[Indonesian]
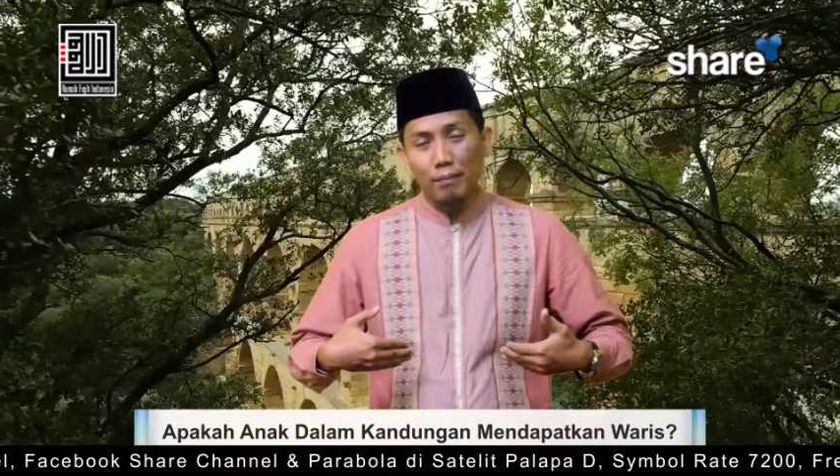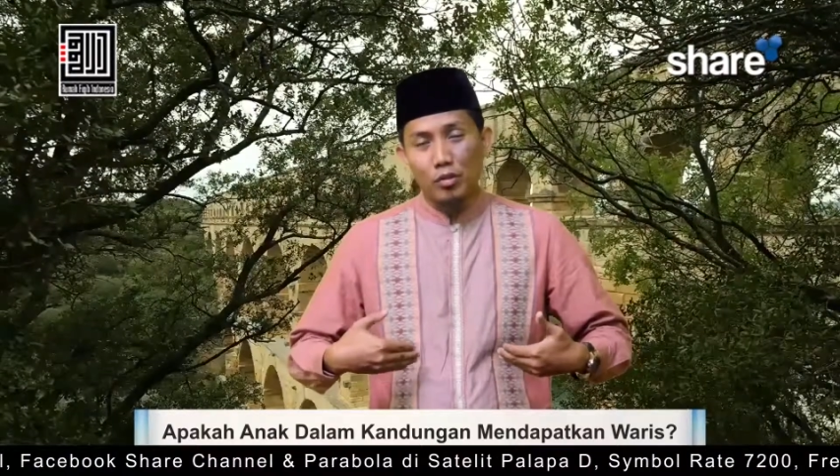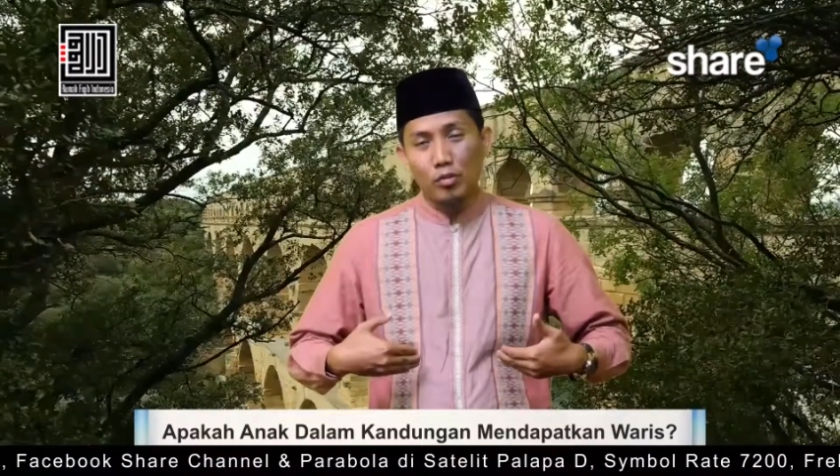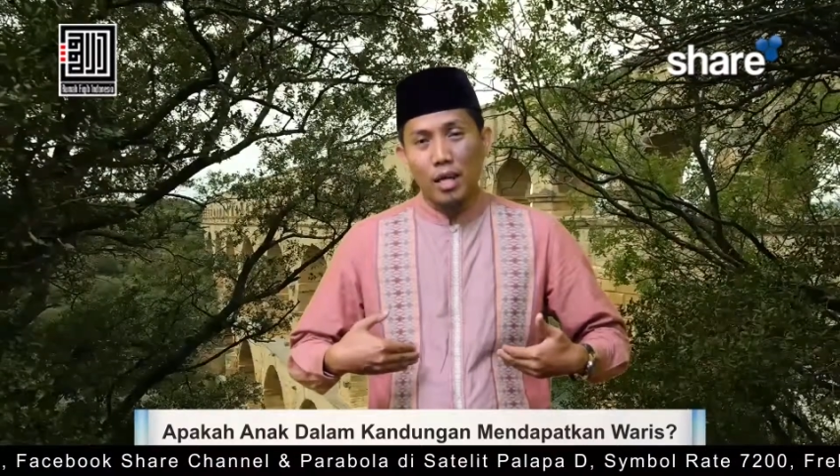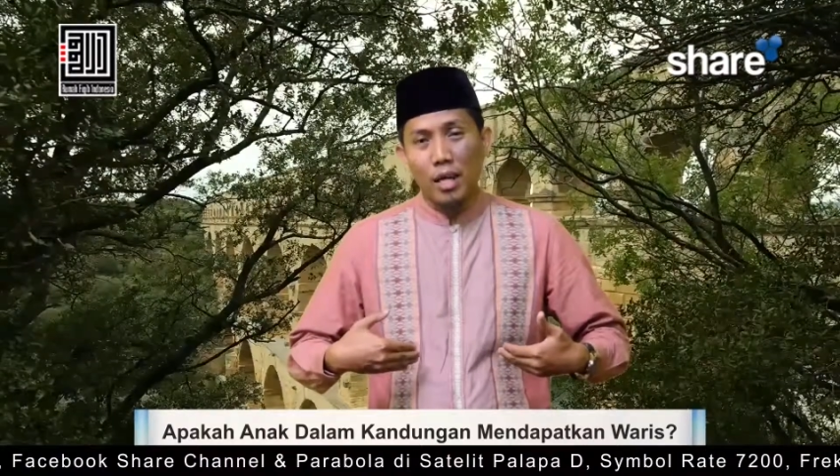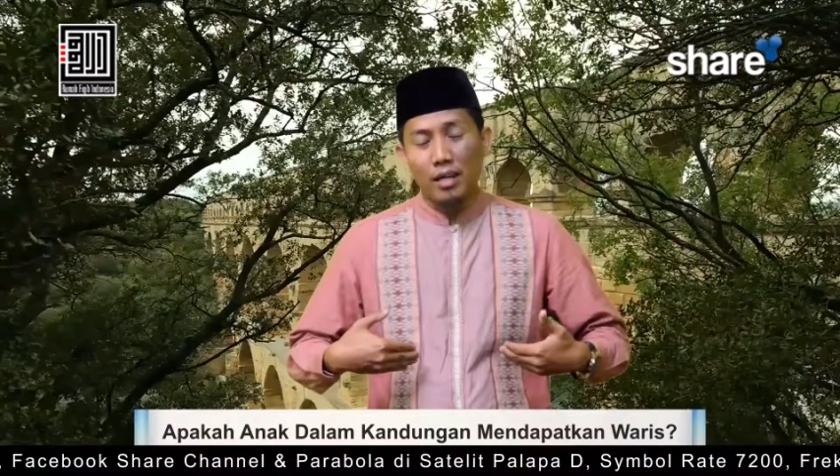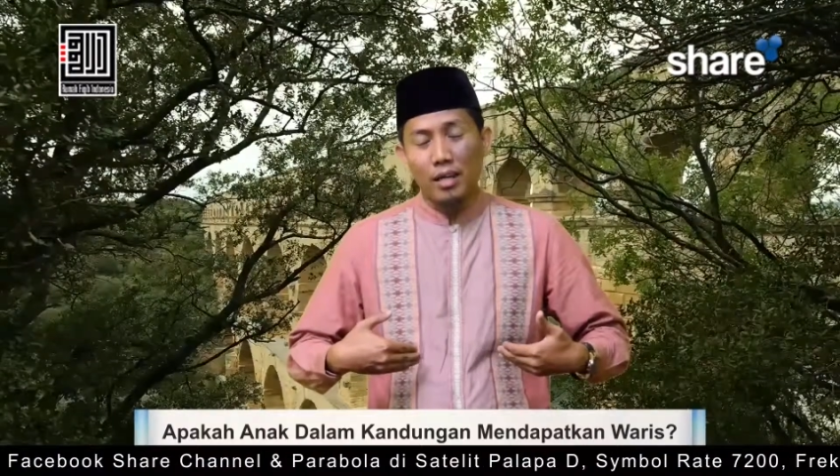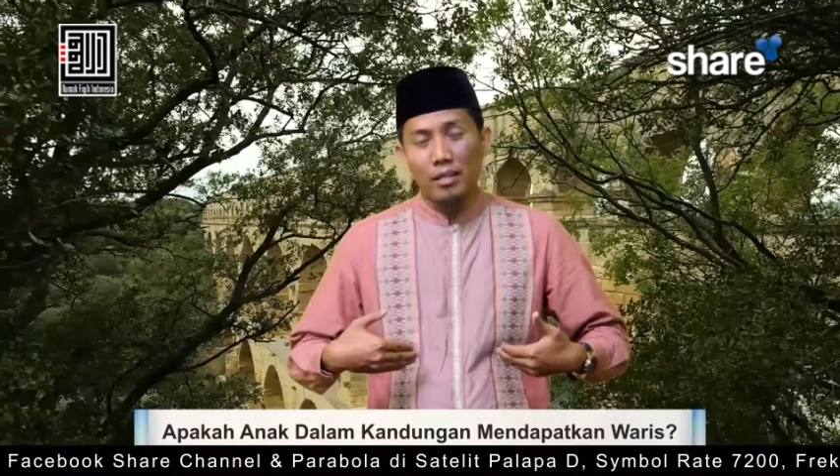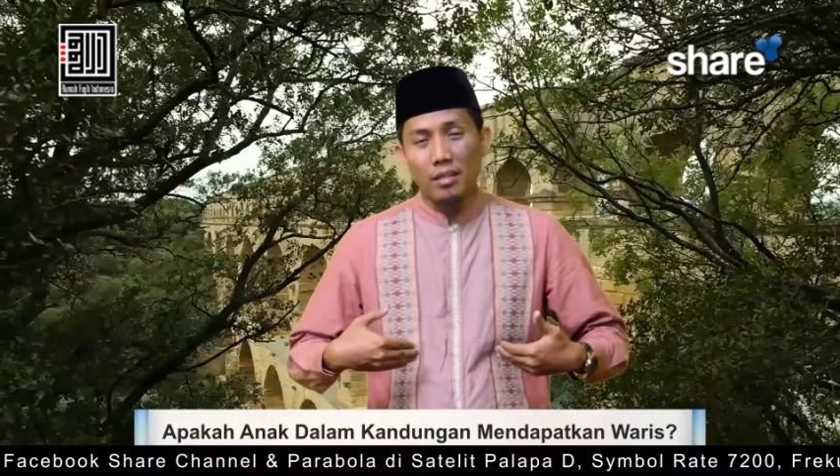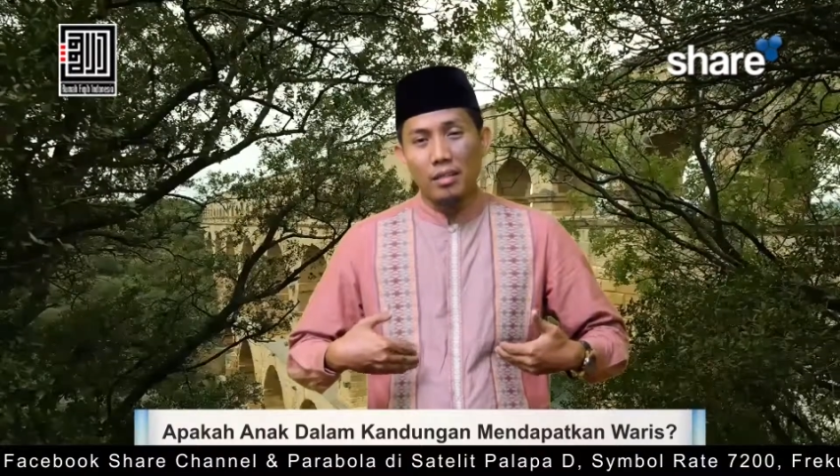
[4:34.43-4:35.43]
maksudnya
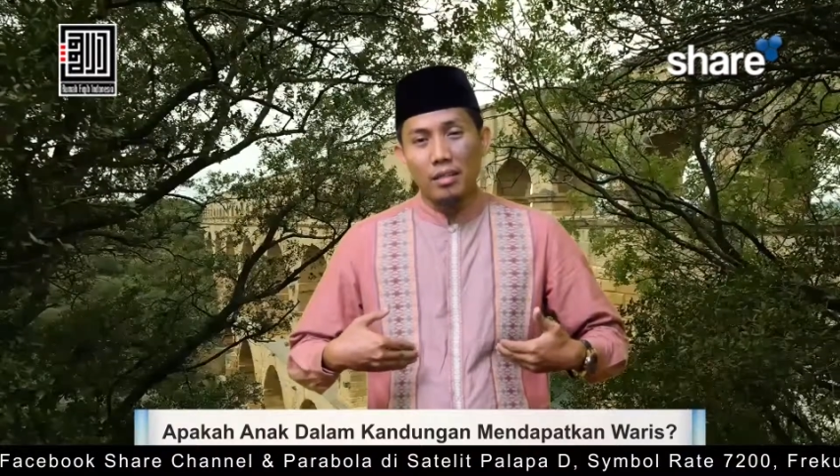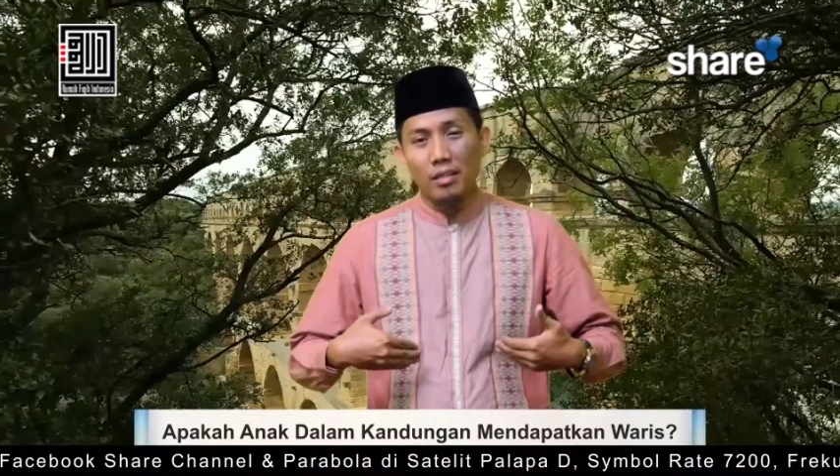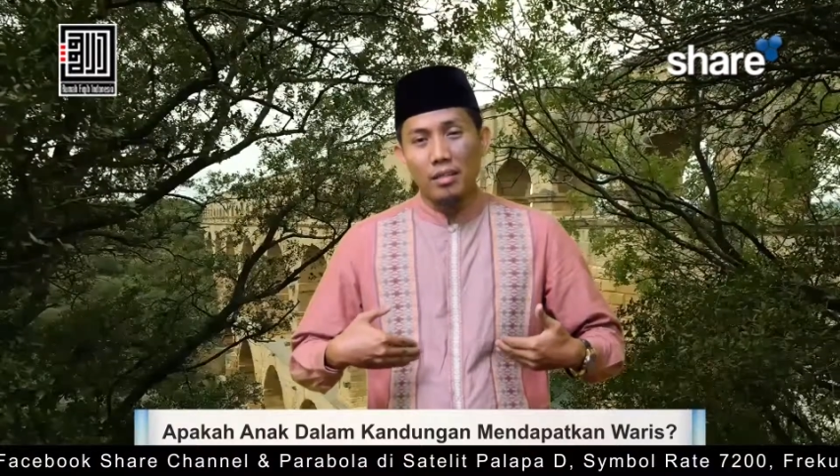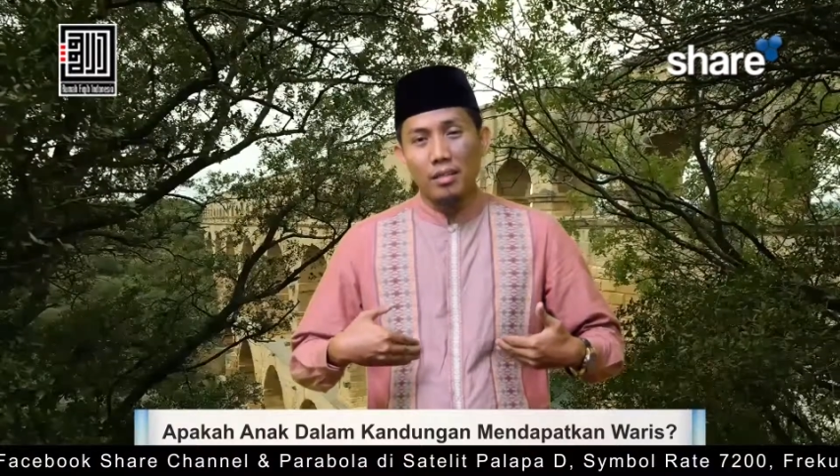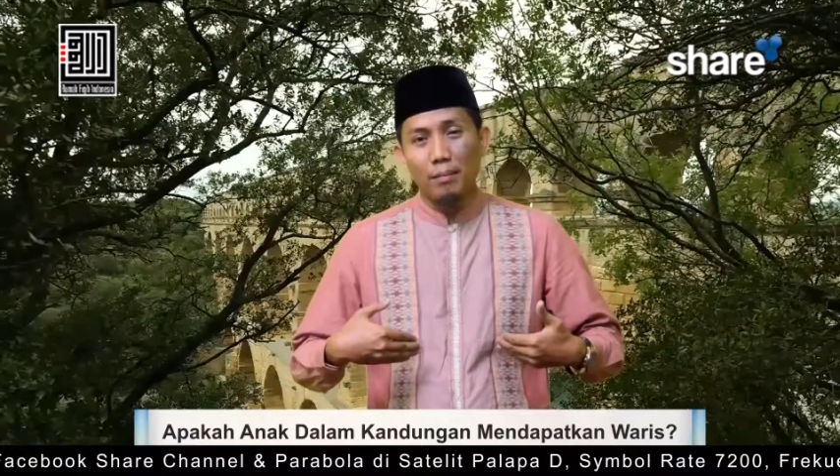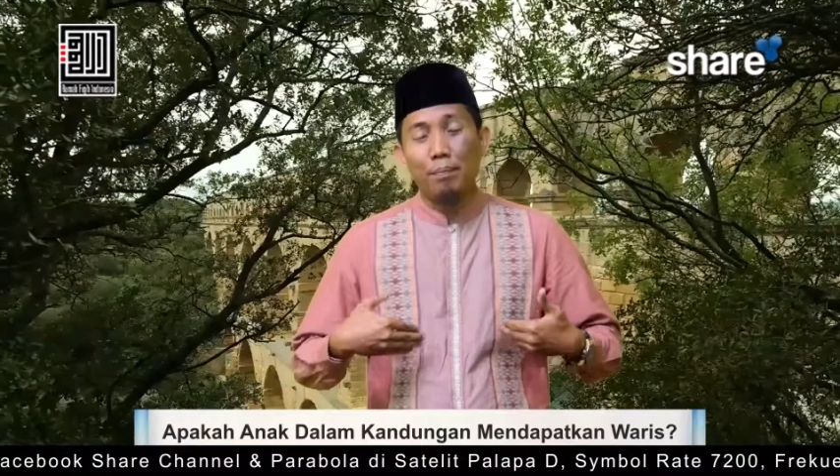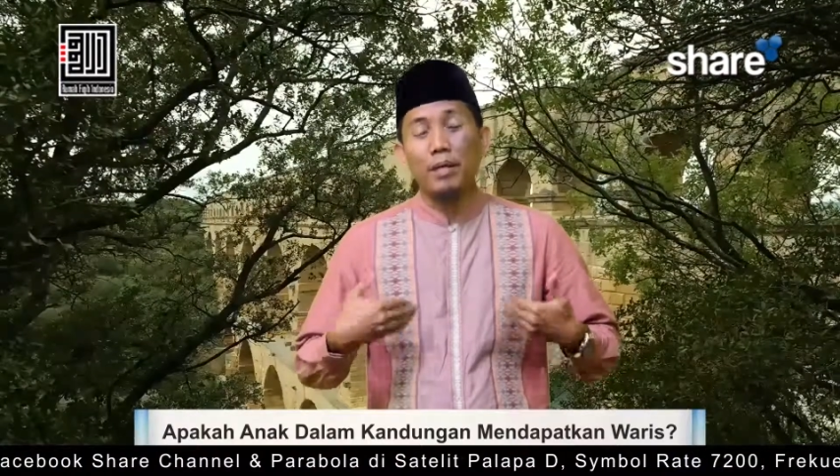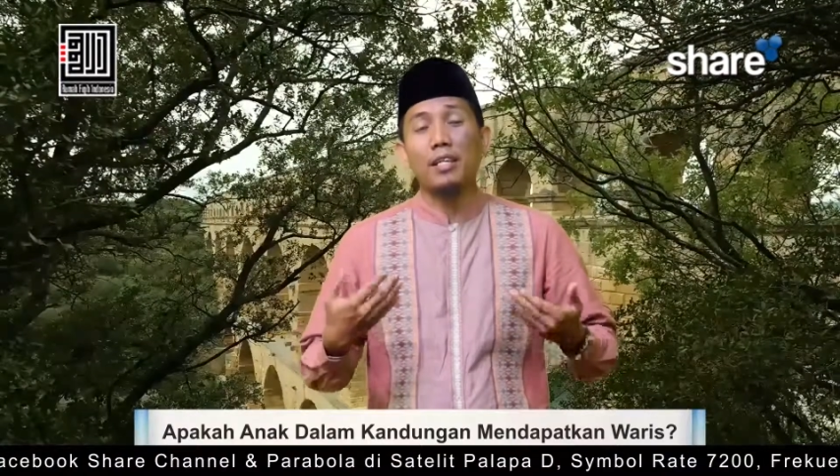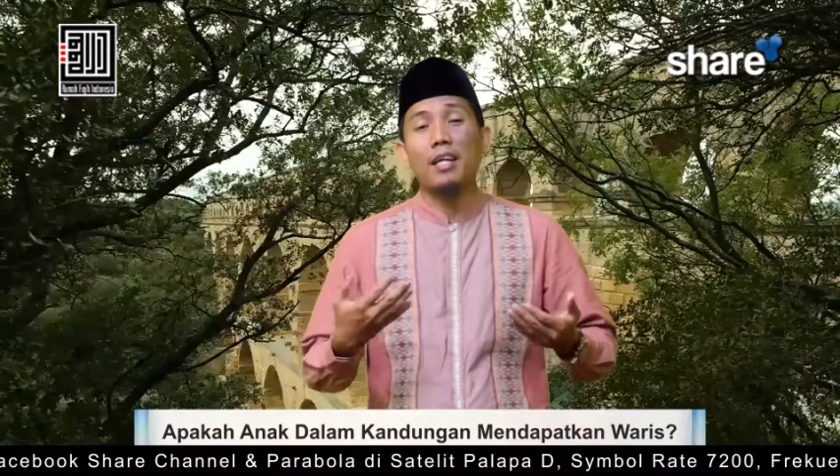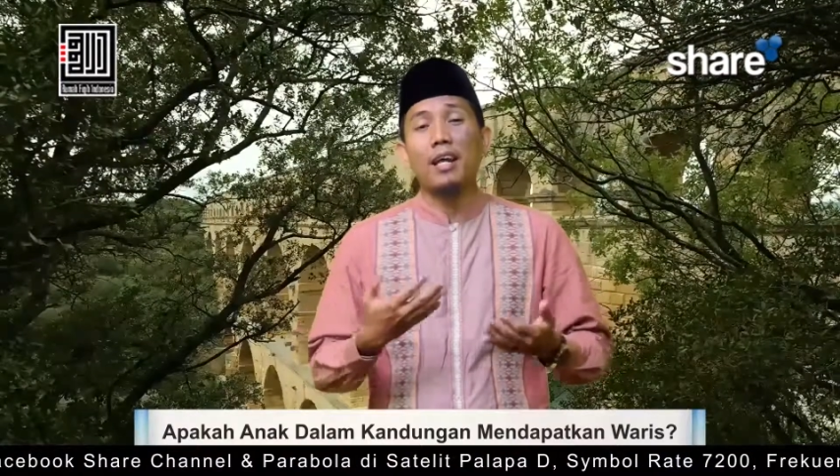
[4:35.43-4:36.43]
akan
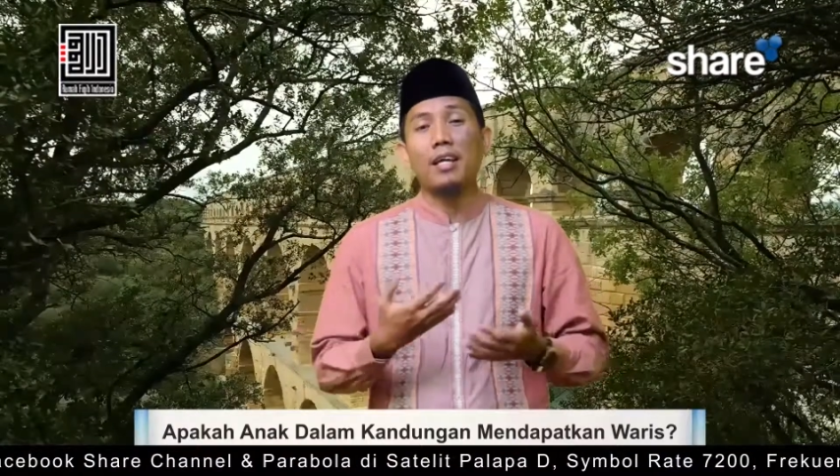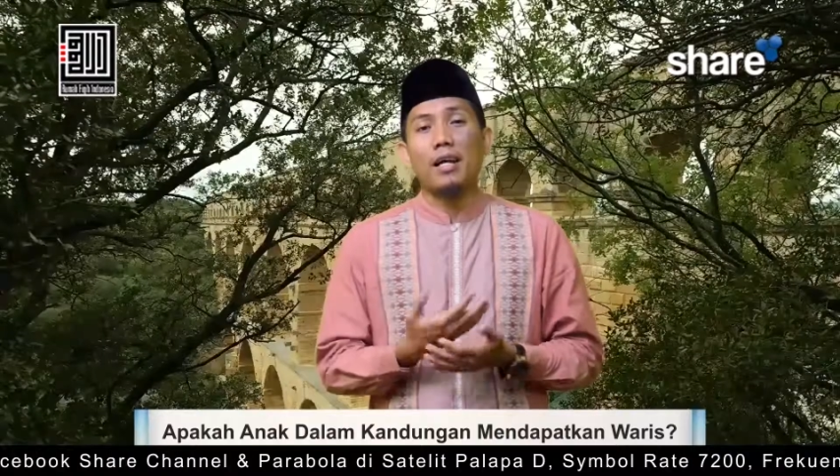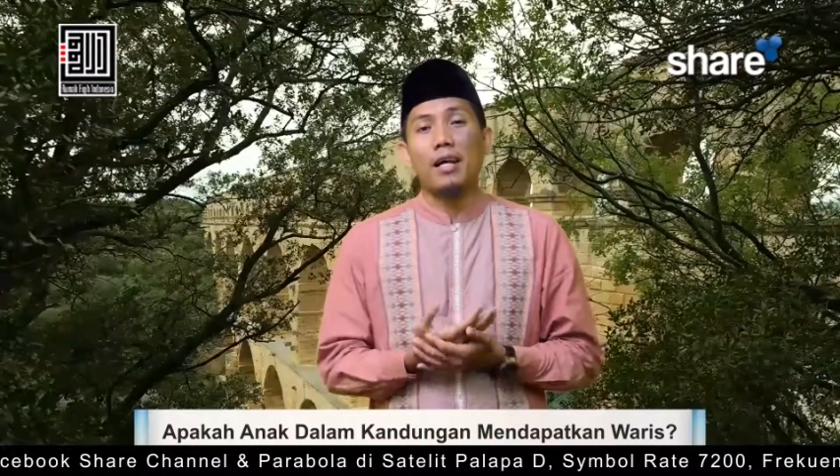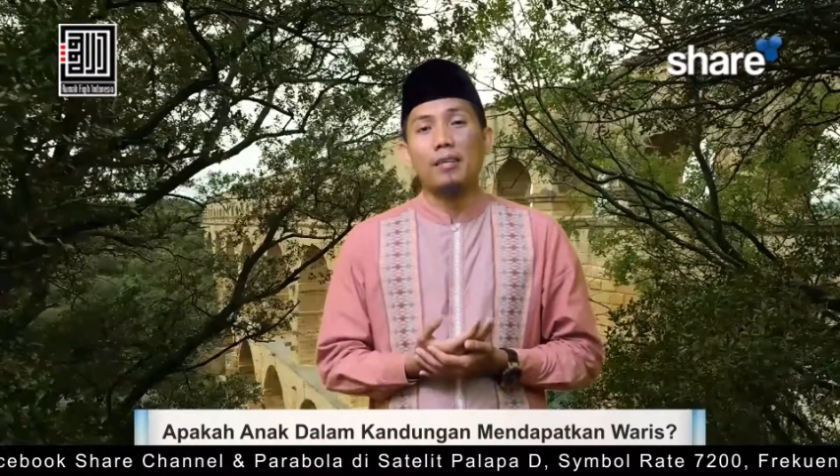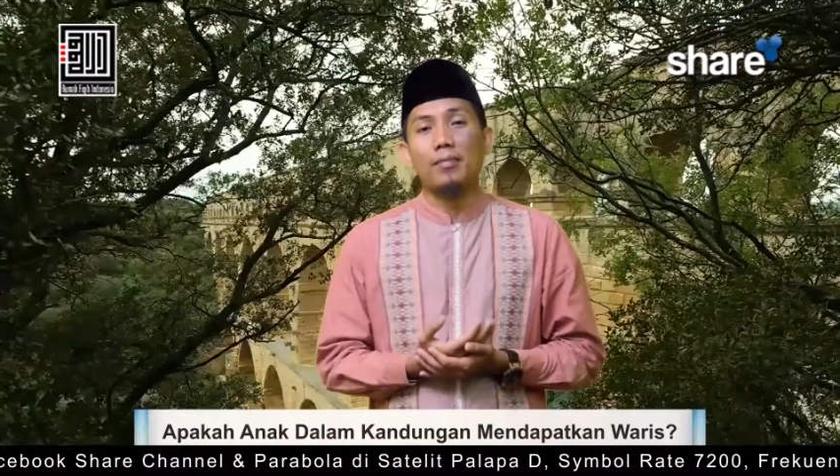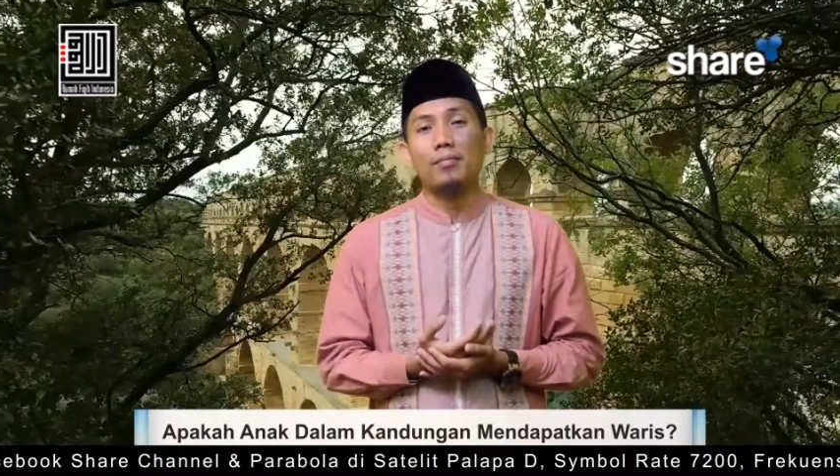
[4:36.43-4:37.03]
diperkirakan